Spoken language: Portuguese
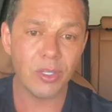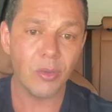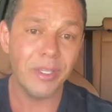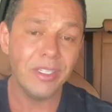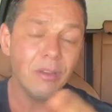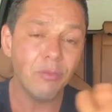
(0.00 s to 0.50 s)
Só
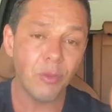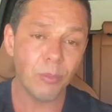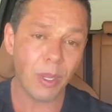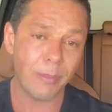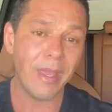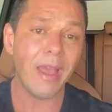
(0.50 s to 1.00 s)
que eu ainda fui
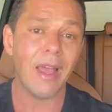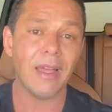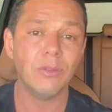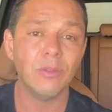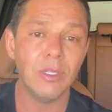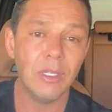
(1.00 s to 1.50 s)
para o caminho
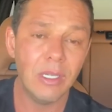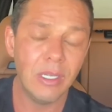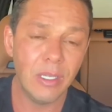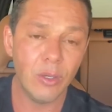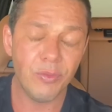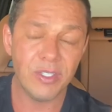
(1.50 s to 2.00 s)
errado.
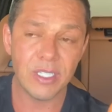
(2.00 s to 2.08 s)
Eu